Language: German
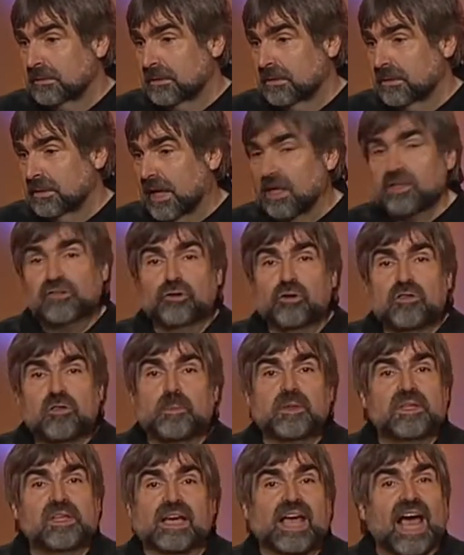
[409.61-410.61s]
Ja, entschuldigen Sie
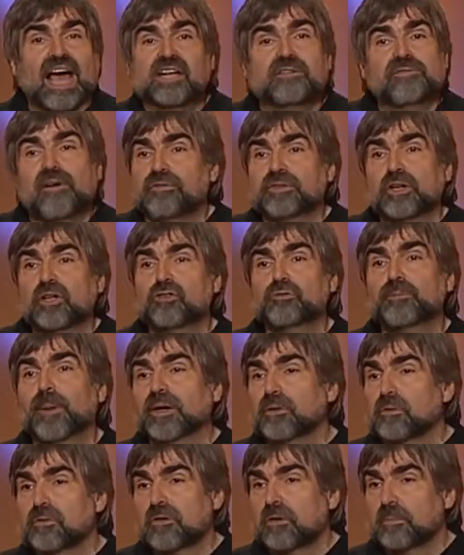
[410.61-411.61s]
bitte, keine Waffen in
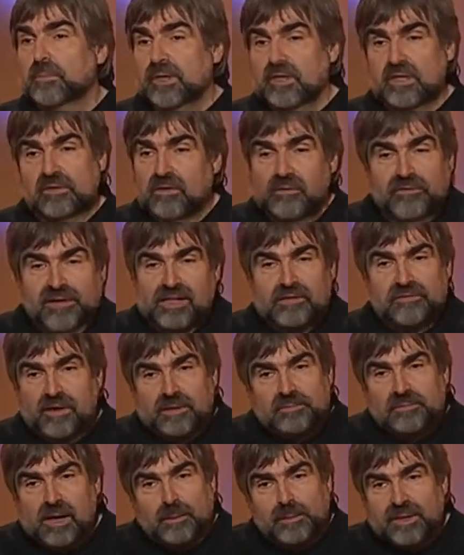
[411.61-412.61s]
Spannungsgebiete. Wie
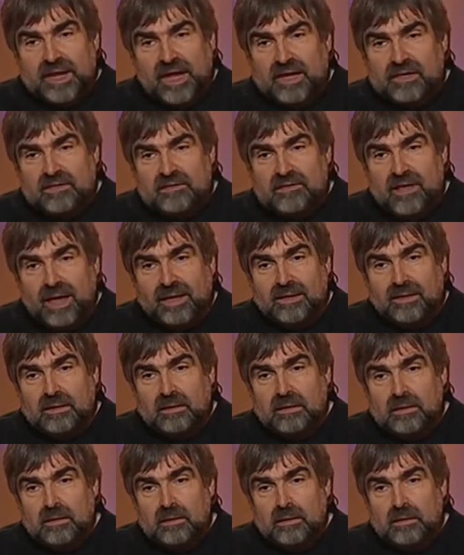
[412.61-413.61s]
weltfremd kann man eigentlich sein?
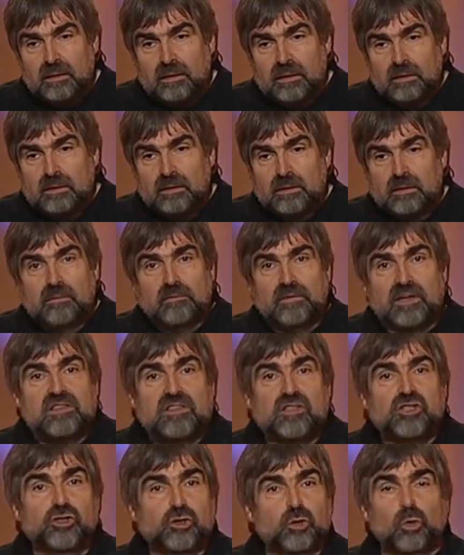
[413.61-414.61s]
Wenn
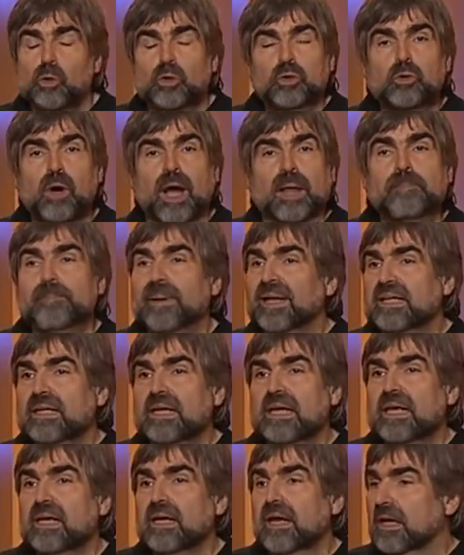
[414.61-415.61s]
Sie Schuhe nur an
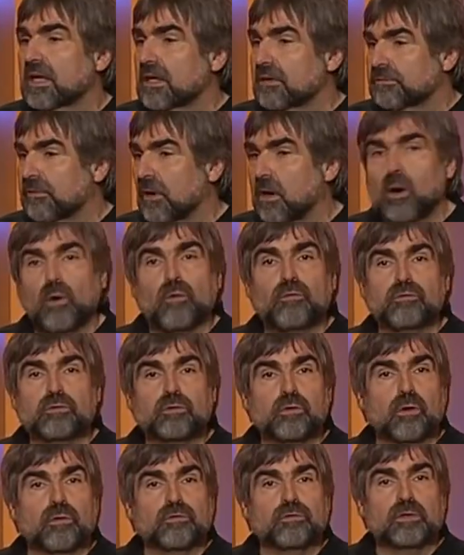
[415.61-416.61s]
Bettlägerige verkaufen
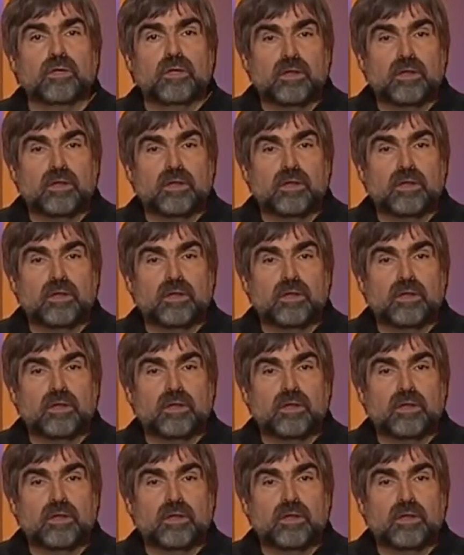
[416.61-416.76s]
dürfen.